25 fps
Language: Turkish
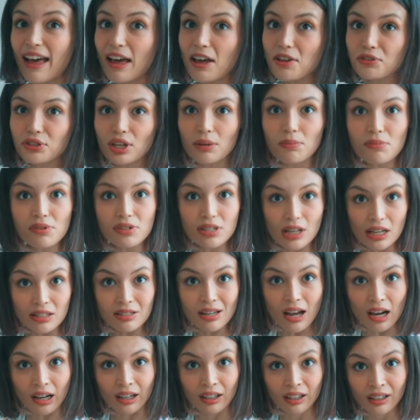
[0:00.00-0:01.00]
en temiz
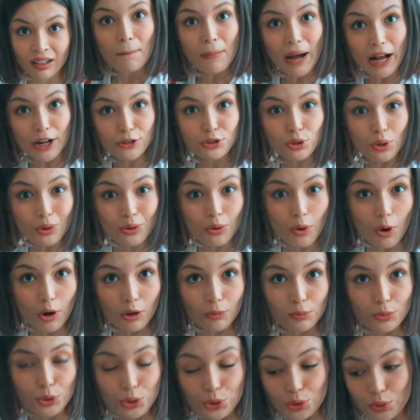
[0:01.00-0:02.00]
yatak. Ben çok
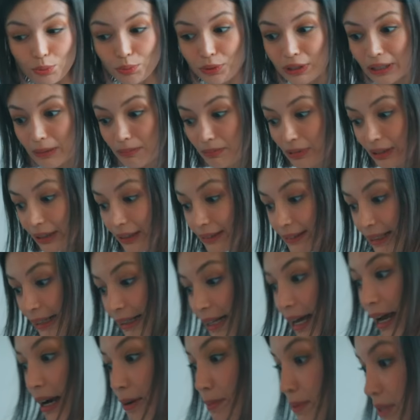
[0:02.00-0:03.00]
korkmuştum. Kim bilir
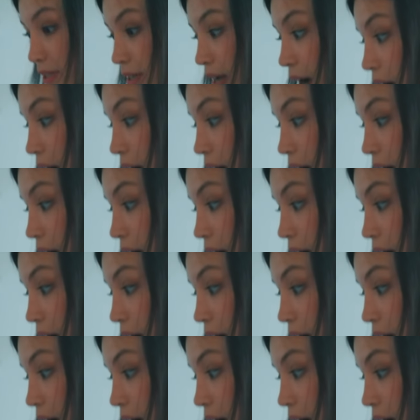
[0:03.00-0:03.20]
neler bizi